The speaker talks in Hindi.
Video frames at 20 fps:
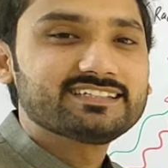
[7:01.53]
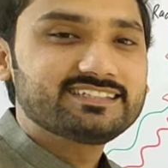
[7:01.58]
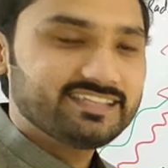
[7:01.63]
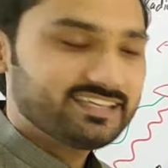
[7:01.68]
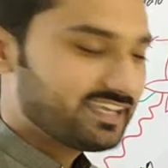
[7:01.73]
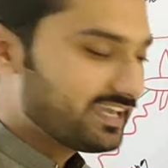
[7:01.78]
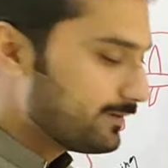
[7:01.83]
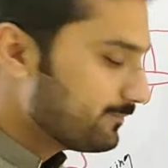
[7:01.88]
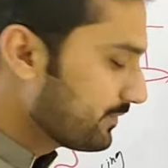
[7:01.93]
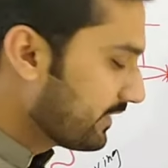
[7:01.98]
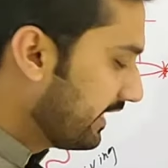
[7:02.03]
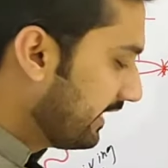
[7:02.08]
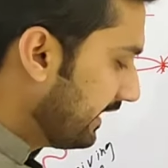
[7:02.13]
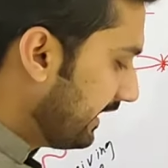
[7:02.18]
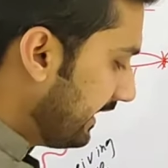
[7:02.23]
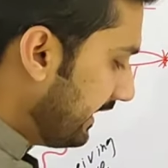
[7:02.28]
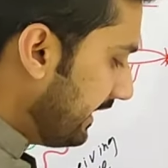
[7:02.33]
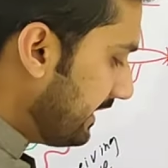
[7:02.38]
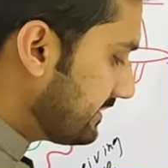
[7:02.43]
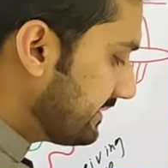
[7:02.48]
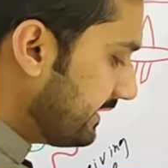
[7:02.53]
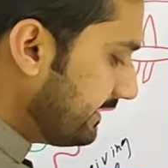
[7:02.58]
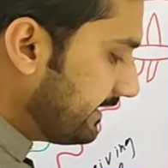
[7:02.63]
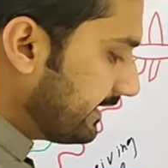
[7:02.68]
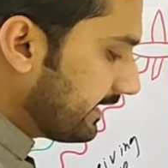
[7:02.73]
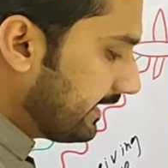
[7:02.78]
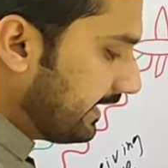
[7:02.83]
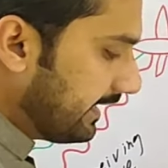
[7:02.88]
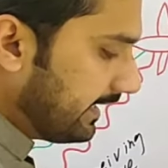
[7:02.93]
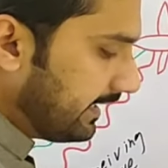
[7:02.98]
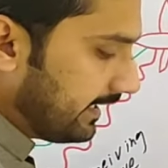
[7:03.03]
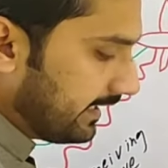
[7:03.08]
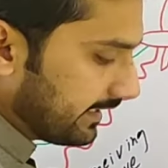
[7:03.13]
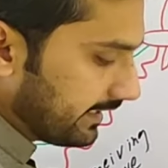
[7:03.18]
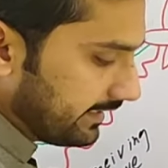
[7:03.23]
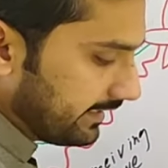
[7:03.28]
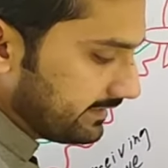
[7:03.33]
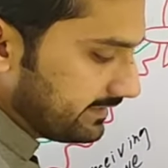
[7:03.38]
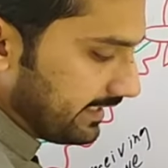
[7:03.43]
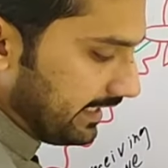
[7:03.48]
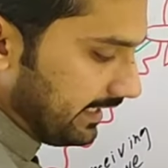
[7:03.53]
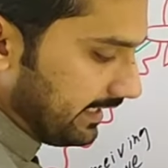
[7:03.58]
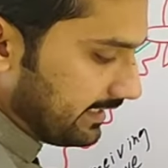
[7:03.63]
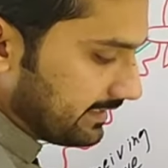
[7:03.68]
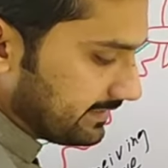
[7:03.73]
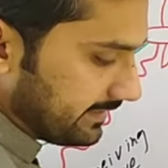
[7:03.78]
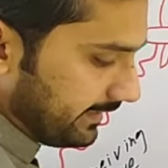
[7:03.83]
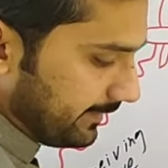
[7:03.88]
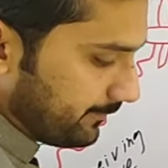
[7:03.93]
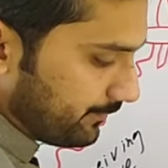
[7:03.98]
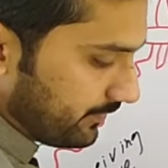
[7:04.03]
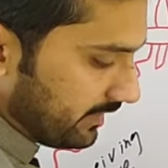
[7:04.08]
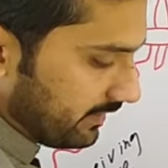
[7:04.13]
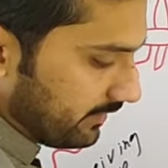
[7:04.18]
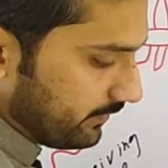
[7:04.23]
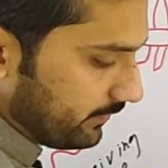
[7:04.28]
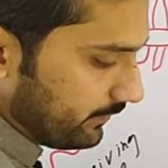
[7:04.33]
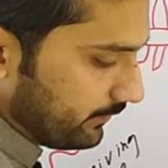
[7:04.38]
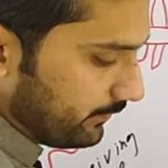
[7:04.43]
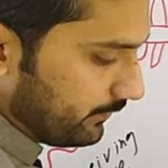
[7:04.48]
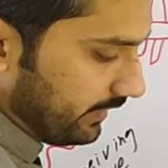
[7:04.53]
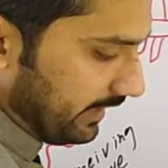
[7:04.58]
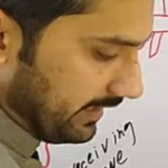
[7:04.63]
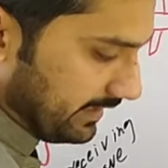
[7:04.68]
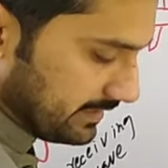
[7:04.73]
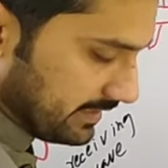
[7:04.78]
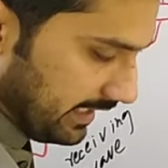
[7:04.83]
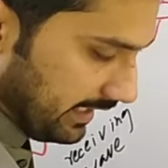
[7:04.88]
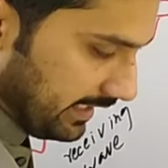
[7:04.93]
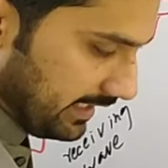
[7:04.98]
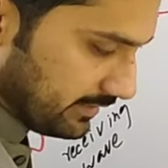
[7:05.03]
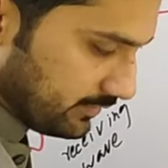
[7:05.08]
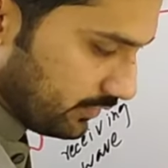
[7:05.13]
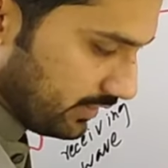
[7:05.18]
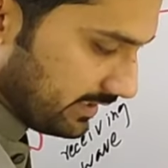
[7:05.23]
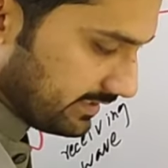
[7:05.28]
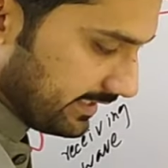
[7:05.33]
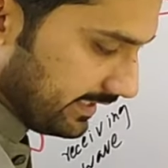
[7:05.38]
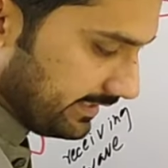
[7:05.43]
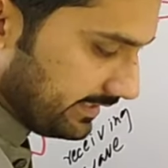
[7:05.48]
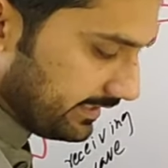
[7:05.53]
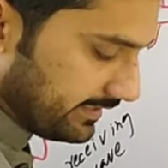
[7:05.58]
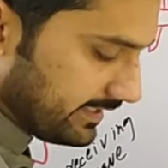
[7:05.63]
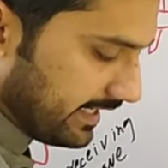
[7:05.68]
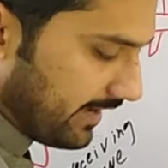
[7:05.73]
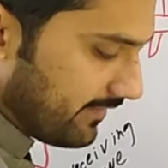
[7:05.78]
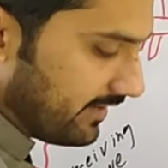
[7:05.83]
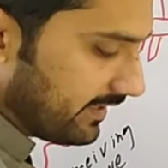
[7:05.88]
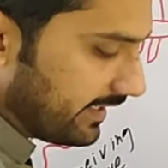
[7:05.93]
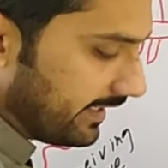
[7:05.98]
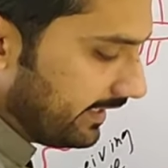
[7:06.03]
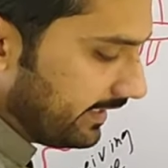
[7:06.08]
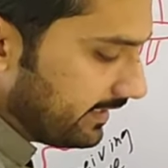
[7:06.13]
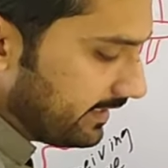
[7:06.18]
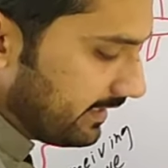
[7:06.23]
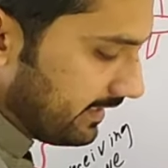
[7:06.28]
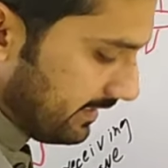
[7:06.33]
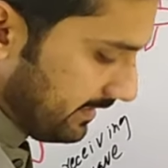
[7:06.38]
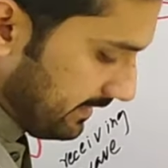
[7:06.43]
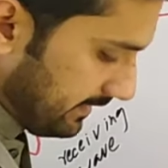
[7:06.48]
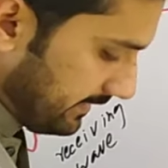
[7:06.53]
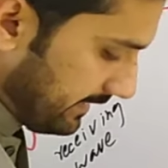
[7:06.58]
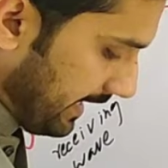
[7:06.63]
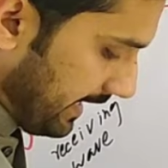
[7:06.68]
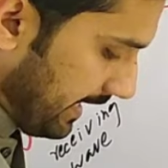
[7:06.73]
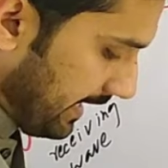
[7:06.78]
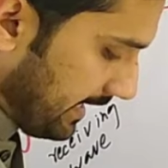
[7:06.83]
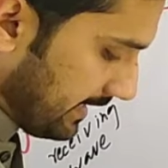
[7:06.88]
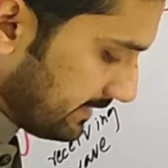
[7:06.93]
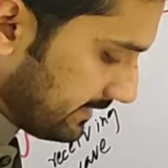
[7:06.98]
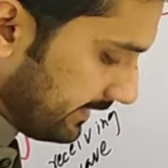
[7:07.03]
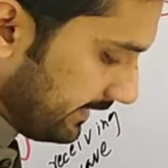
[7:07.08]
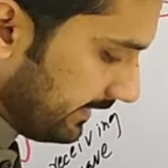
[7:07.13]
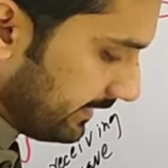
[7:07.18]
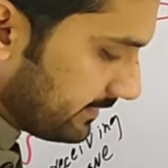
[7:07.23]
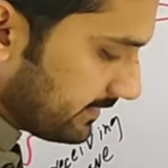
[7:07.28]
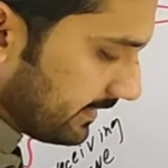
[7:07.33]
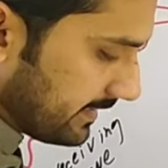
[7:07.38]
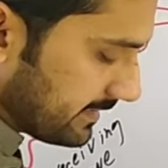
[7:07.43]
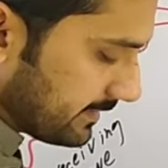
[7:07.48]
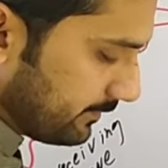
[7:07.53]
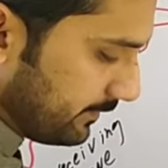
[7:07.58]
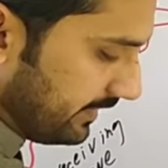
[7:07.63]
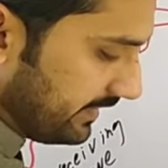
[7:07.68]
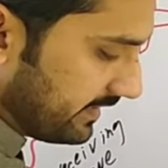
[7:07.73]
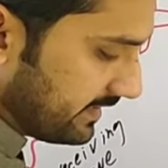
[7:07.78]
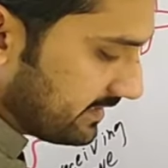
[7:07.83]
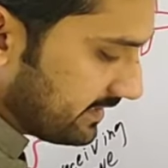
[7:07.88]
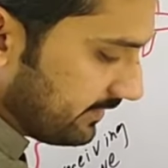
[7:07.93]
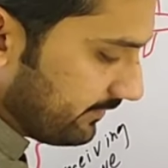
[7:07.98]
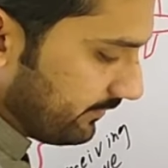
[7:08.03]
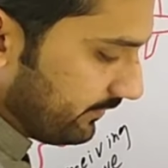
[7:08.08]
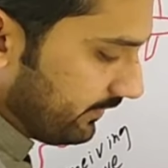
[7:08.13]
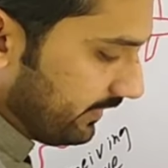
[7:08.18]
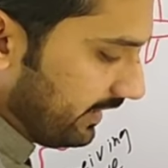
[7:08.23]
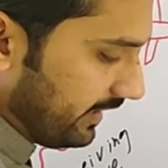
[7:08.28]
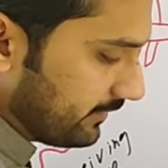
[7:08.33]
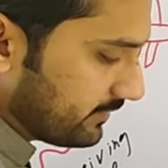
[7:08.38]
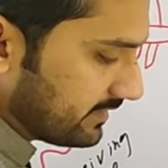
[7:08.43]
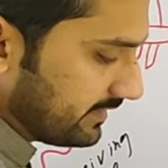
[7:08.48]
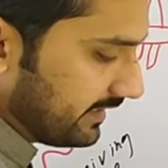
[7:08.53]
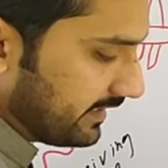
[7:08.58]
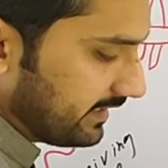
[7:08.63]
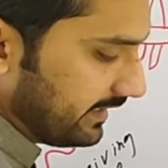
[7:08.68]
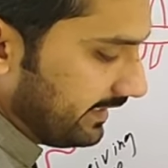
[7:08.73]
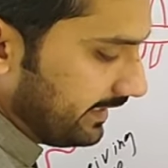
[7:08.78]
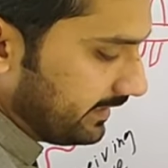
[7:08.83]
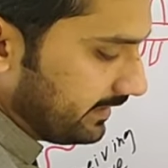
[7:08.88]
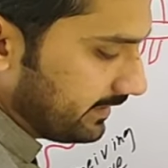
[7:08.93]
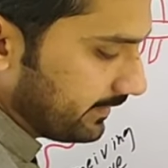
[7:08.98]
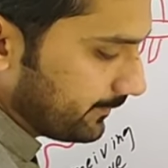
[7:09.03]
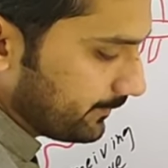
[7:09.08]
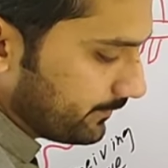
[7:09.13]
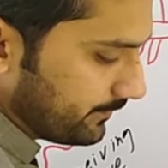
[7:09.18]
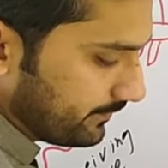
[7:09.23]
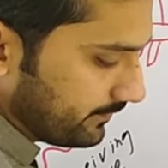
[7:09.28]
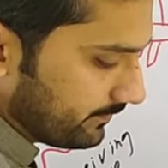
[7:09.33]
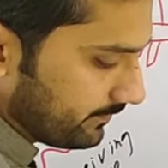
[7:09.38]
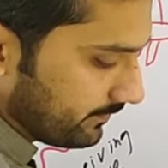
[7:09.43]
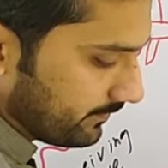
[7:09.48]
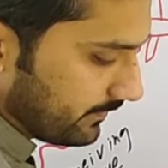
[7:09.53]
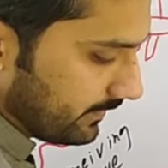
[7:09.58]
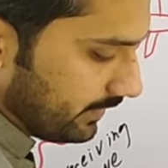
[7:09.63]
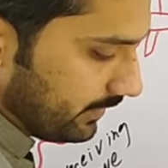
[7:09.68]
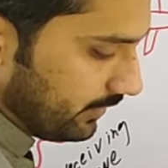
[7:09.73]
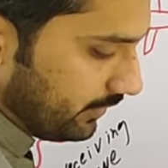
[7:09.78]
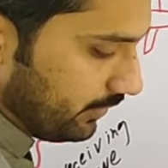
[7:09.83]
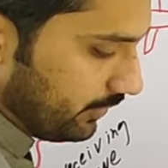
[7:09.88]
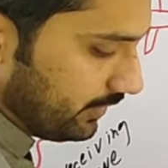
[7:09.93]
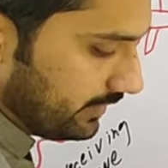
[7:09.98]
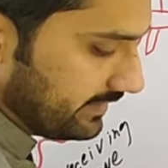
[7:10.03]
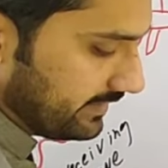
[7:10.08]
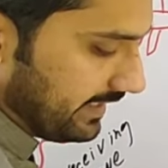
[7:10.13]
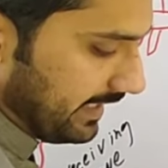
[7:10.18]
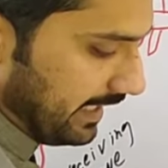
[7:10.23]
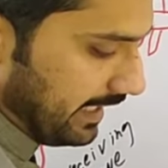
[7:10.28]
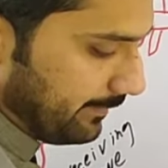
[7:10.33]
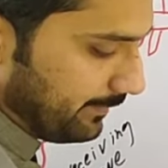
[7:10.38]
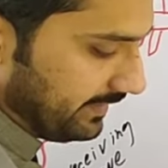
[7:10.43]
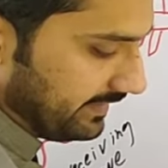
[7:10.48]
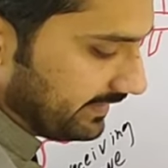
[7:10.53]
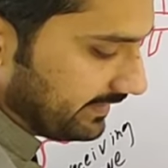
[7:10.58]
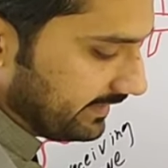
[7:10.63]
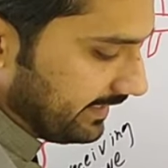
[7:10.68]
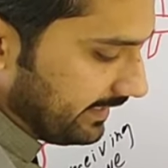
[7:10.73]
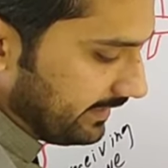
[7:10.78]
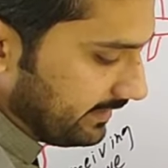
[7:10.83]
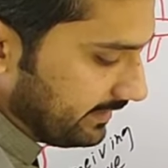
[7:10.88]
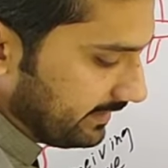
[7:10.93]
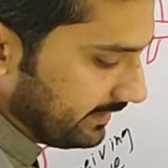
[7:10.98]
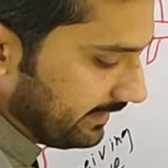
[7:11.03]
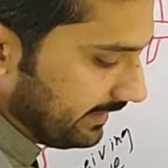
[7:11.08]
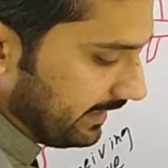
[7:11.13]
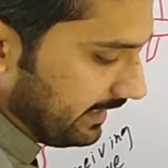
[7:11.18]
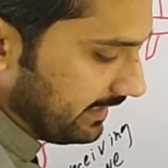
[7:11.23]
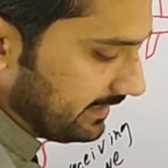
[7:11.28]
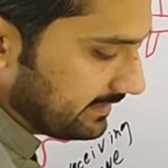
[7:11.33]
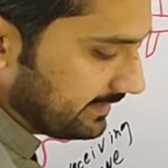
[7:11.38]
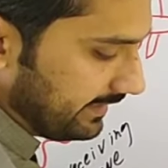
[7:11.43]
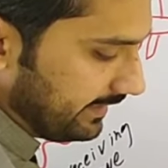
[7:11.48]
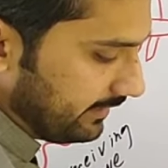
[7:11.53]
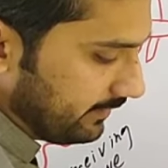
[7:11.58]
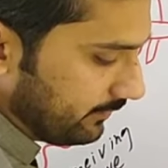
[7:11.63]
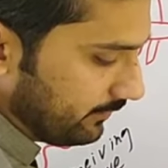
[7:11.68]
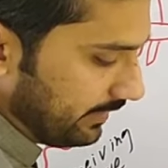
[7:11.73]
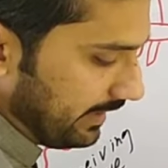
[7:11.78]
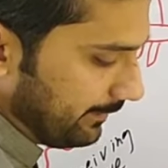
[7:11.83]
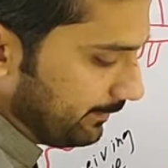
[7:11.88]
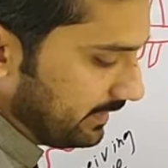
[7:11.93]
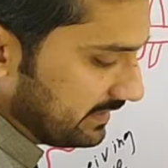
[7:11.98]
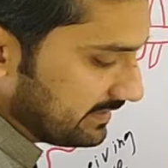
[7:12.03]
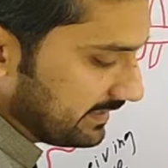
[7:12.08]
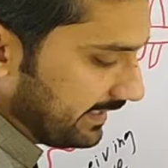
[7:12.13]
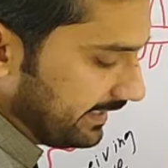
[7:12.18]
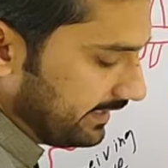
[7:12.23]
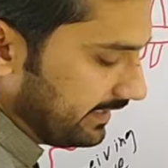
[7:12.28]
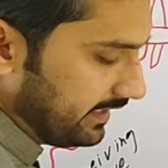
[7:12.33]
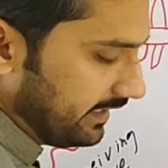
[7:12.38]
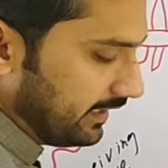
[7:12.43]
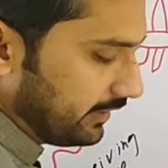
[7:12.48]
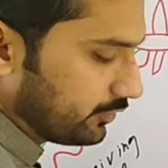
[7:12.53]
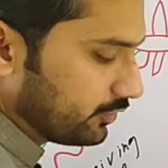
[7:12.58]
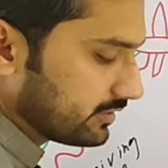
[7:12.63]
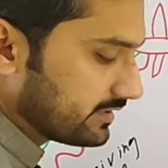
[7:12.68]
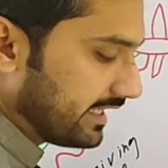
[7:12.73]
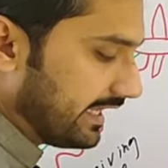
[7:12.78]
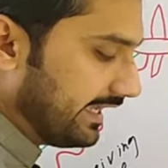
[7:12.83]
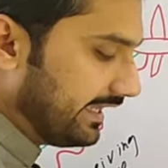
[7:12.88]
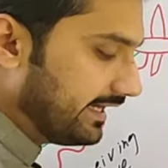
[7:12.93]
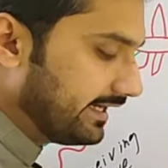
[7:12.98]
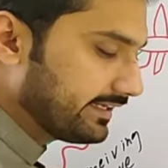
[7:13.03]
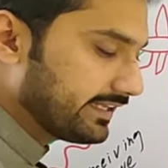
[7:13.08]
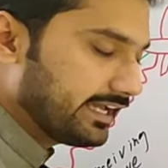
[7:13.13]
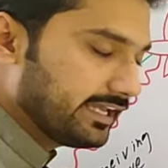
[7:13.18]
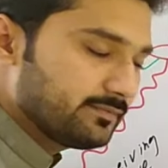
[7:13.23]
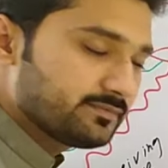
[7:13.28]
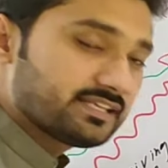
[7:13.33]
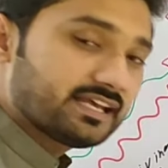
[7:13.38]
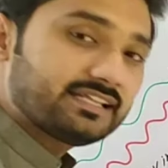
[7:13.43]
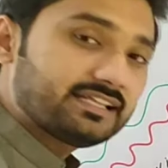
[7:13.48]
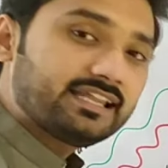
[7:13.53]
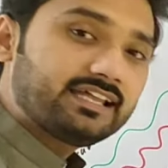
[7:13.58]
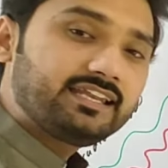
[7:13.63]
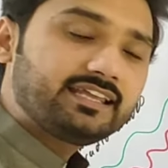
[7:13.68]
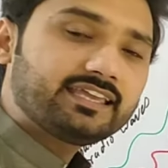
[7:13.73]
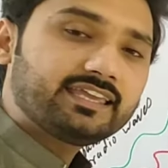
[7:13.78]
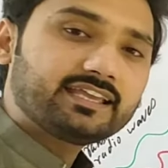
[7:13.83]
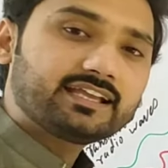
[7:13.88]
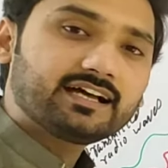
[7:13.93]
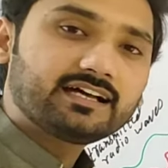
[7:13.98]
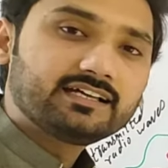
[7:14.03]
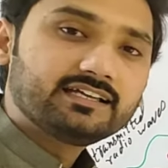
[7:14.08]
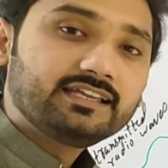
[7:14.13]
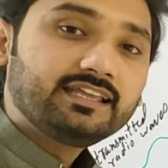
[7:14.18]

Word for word: ठीक है इसी तरह अगर यहाँ से जहाज़ थोड़ा सा इधर ट्रैवल करें यहाँ से ट्रांसमीटर से वेव्स निकलें और यहाँ पे टकराएं यहाँ से वापस आएँ तो ज़ाहिर है टाइम ज़्यादा लगेगा